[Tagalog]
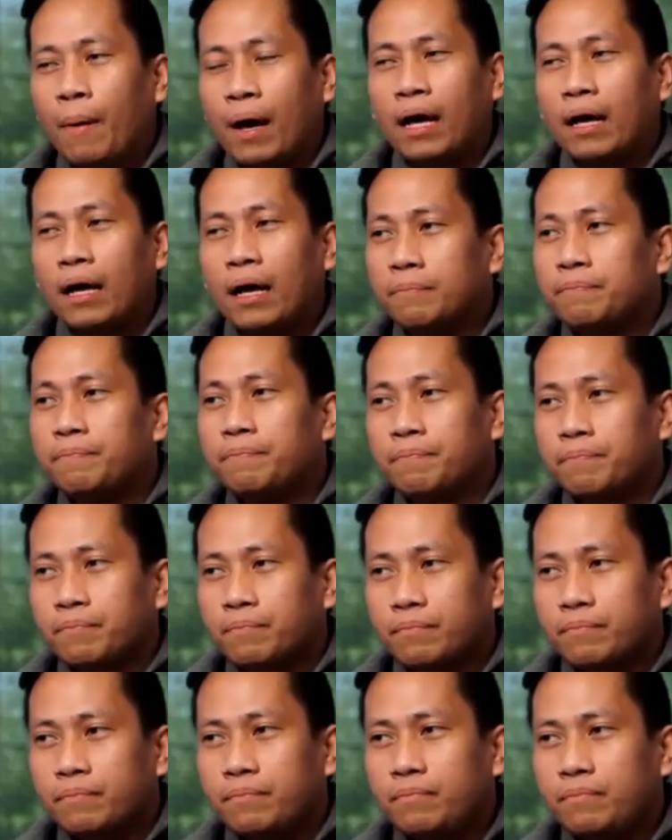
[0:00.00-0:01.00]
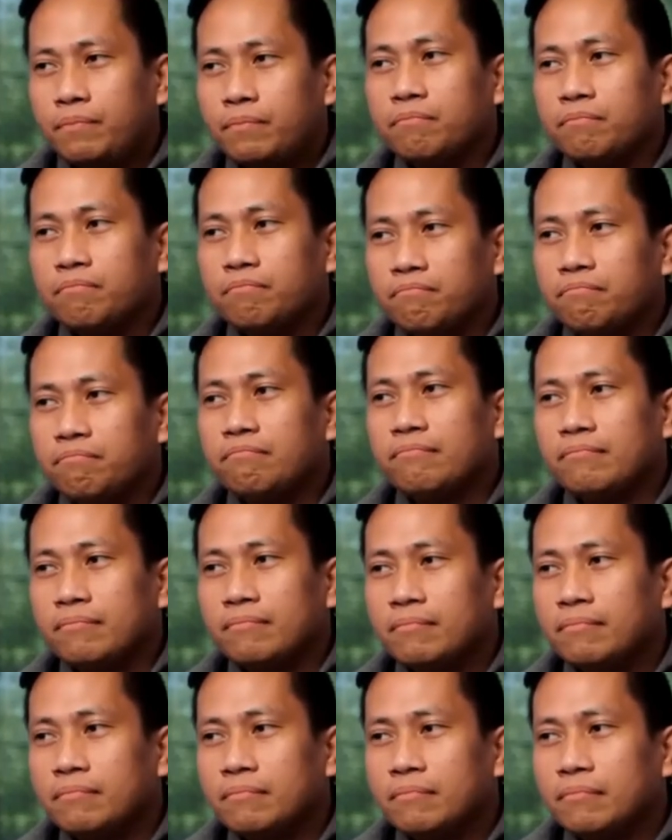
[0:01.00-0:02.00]
maganda sa New Brunswick, tinitignan ko sa
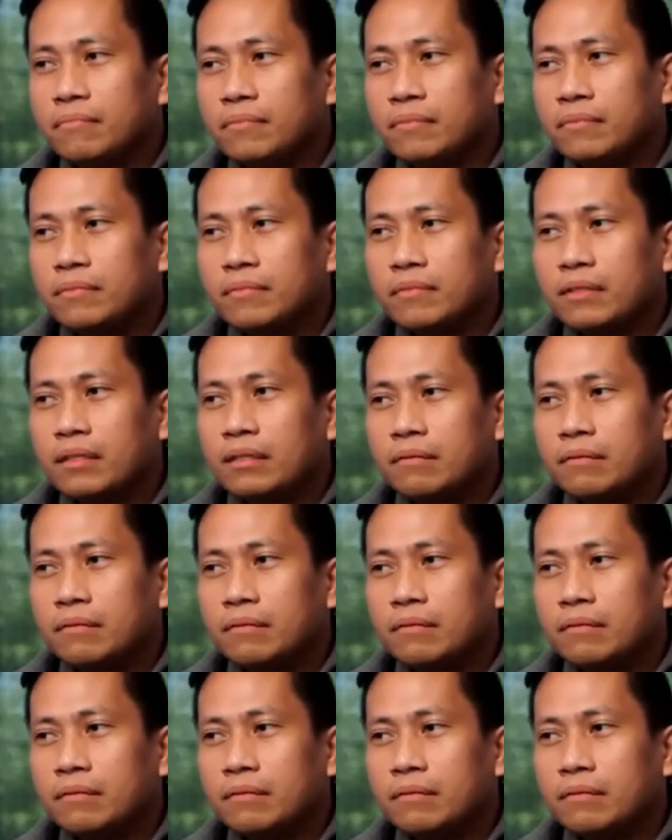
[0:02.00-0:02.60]
internet. I mean,